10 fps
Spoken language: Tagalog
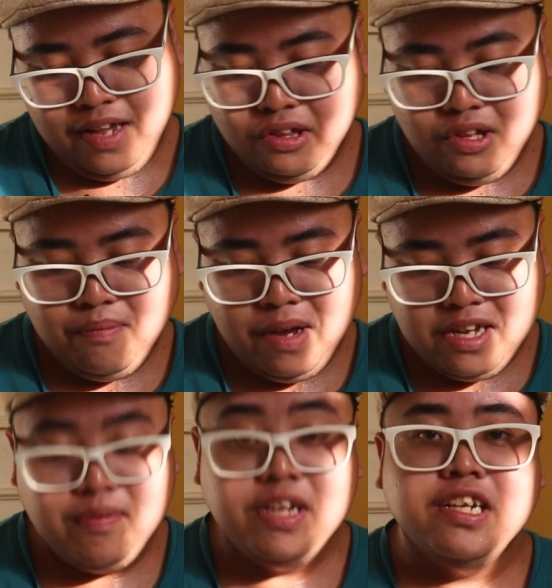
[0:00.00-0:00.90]
ito,
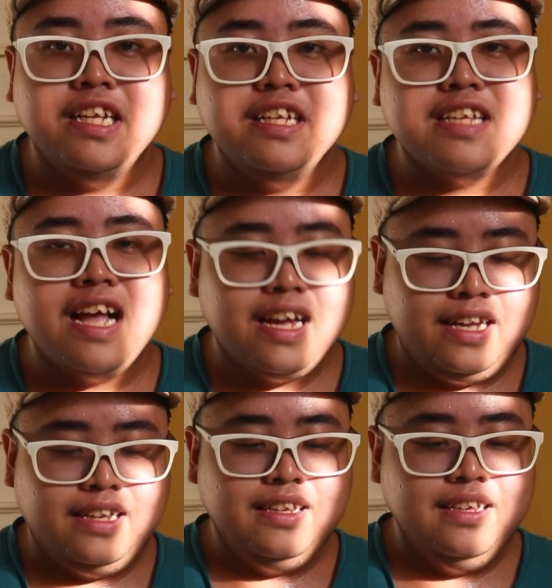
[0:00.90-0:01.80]
napaka-special din sa
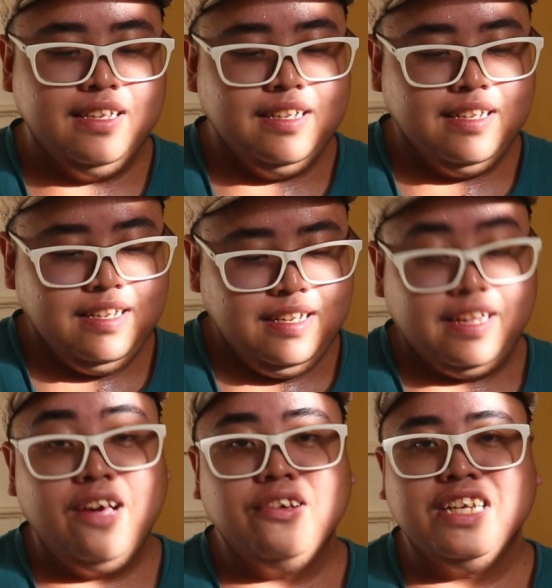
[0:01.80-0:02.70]
akin.
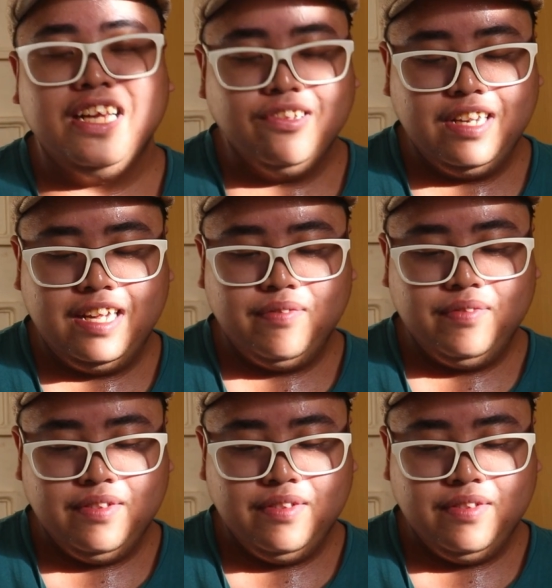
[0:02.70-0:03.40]
Kaya ako siya hinuli.